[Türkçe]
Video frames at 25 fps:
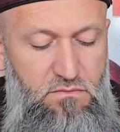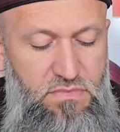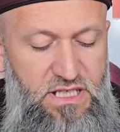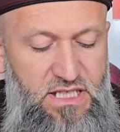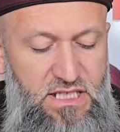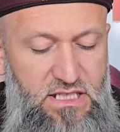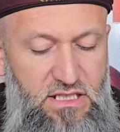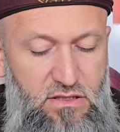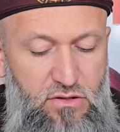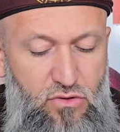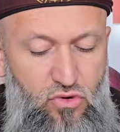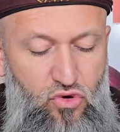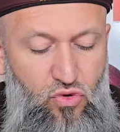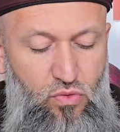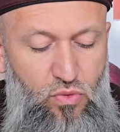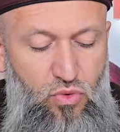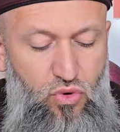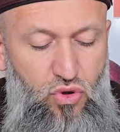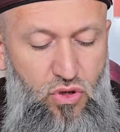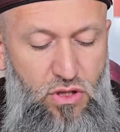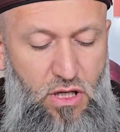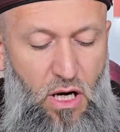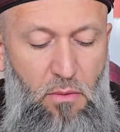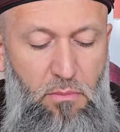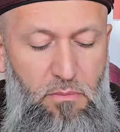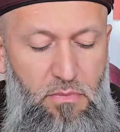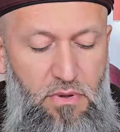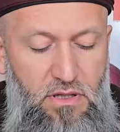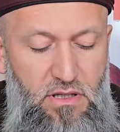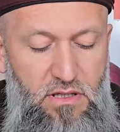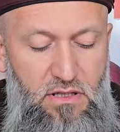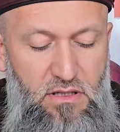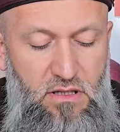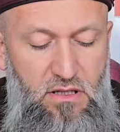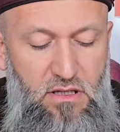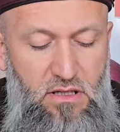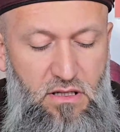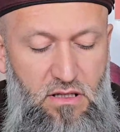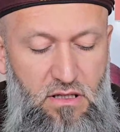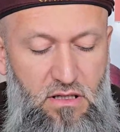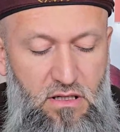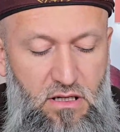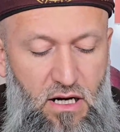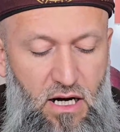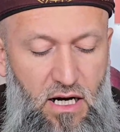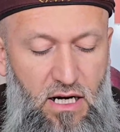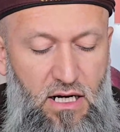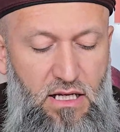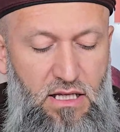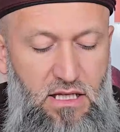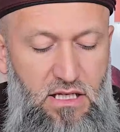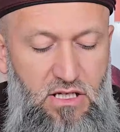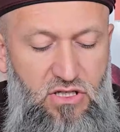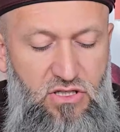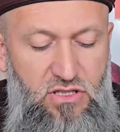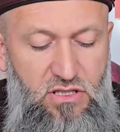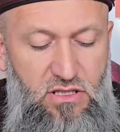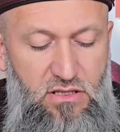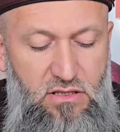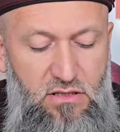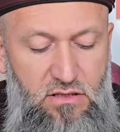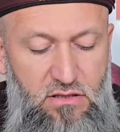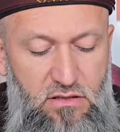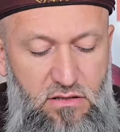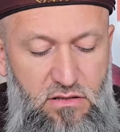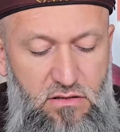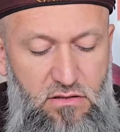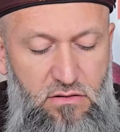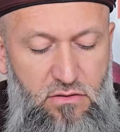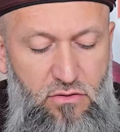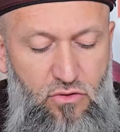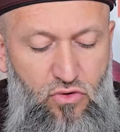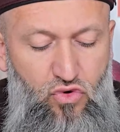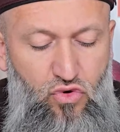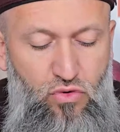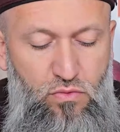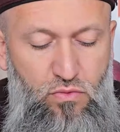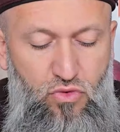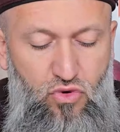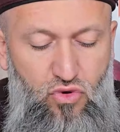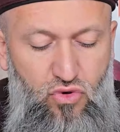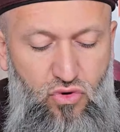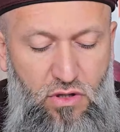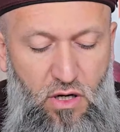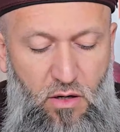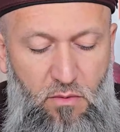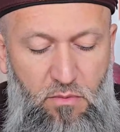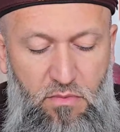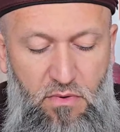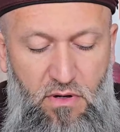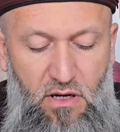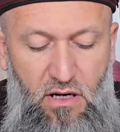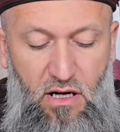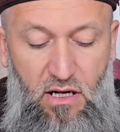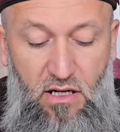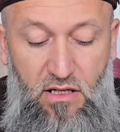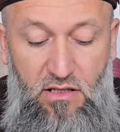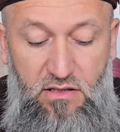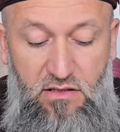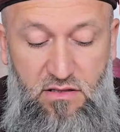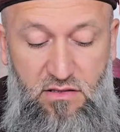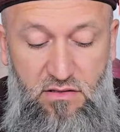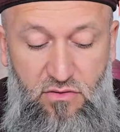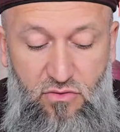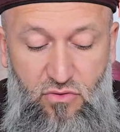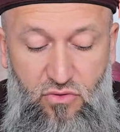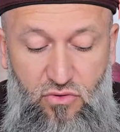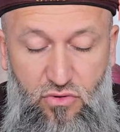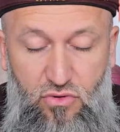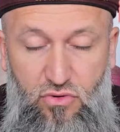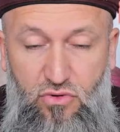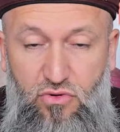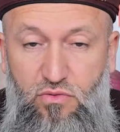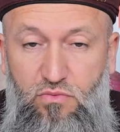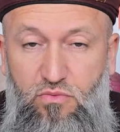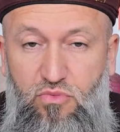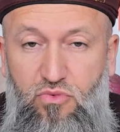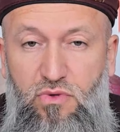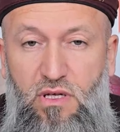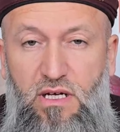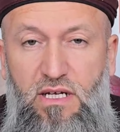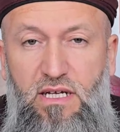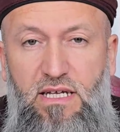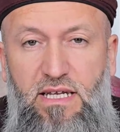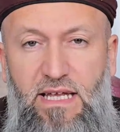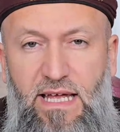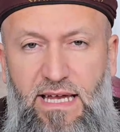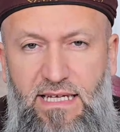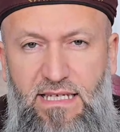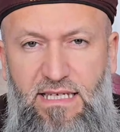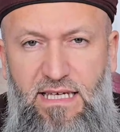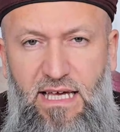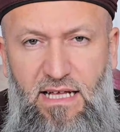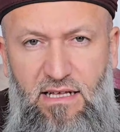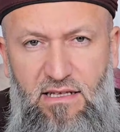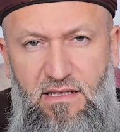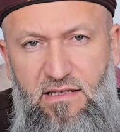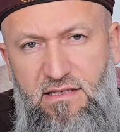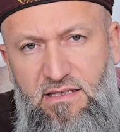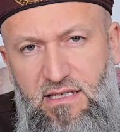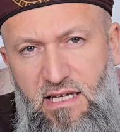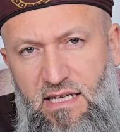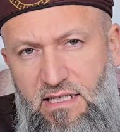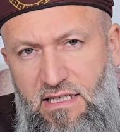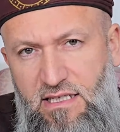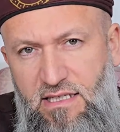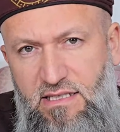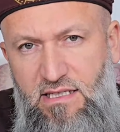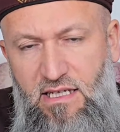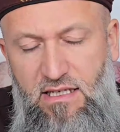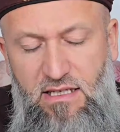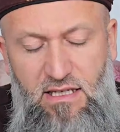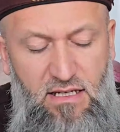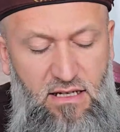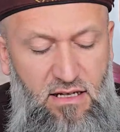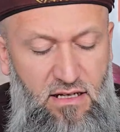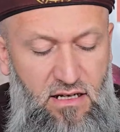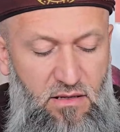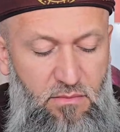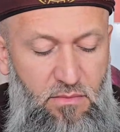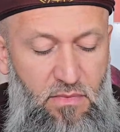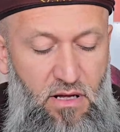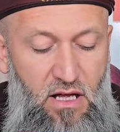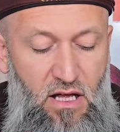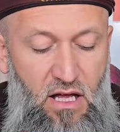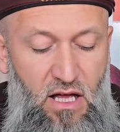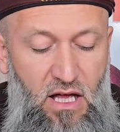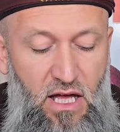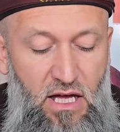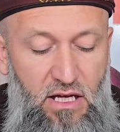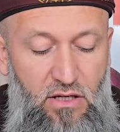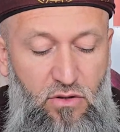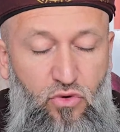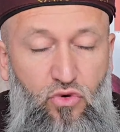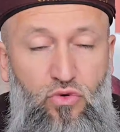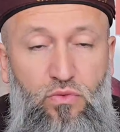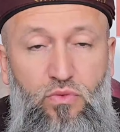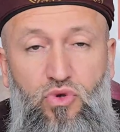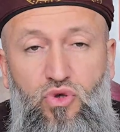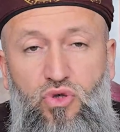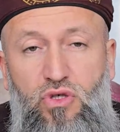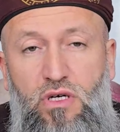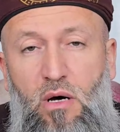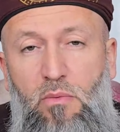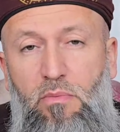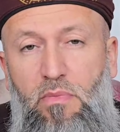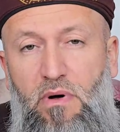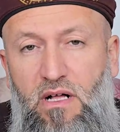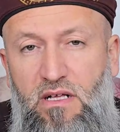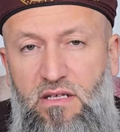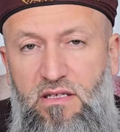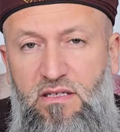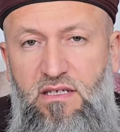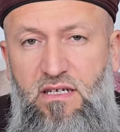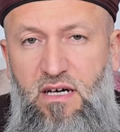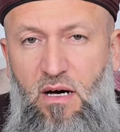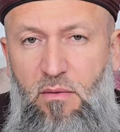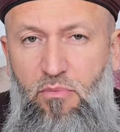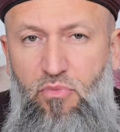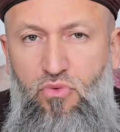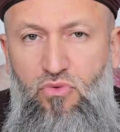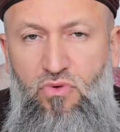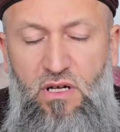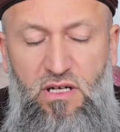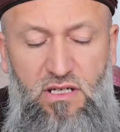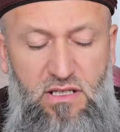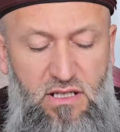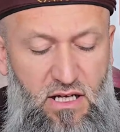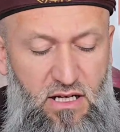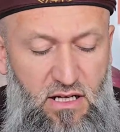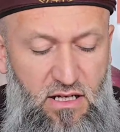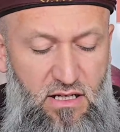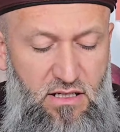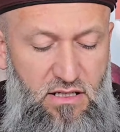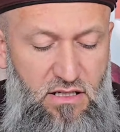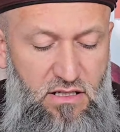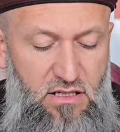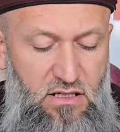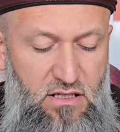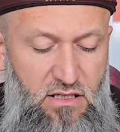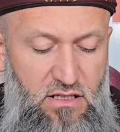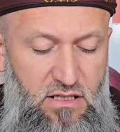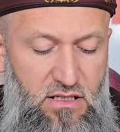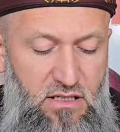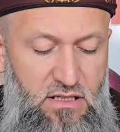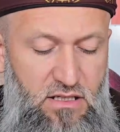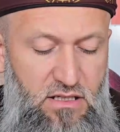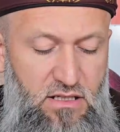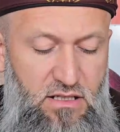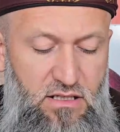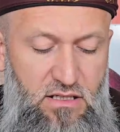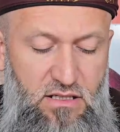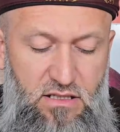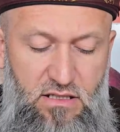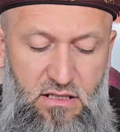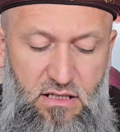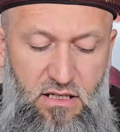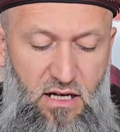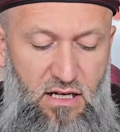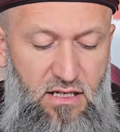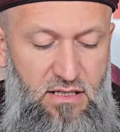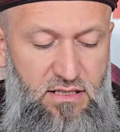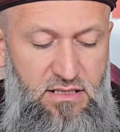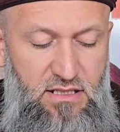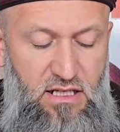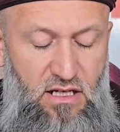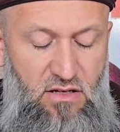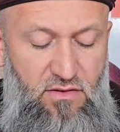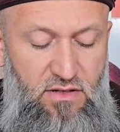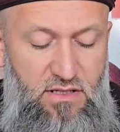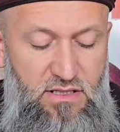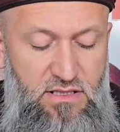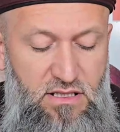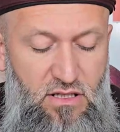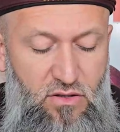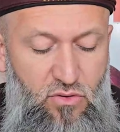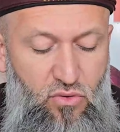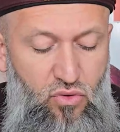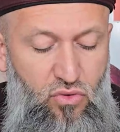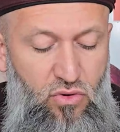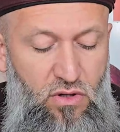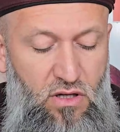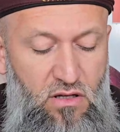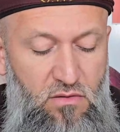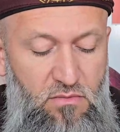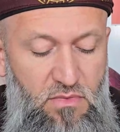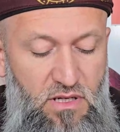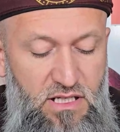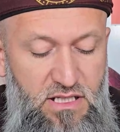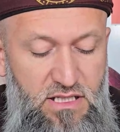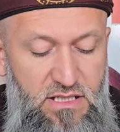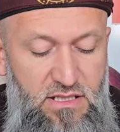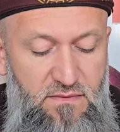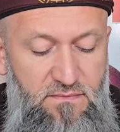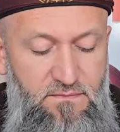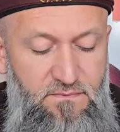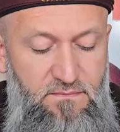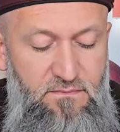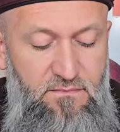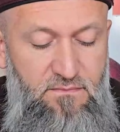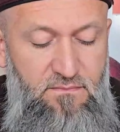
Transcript: Bir, gümüş kap. Arkadaşlar, gümüş kap, altın yüzük. Bunlar yani erke, altın erkeğe zaten haram. Yani gümüş kap, altın kap bunlar da e, asla asla kullanılmaz.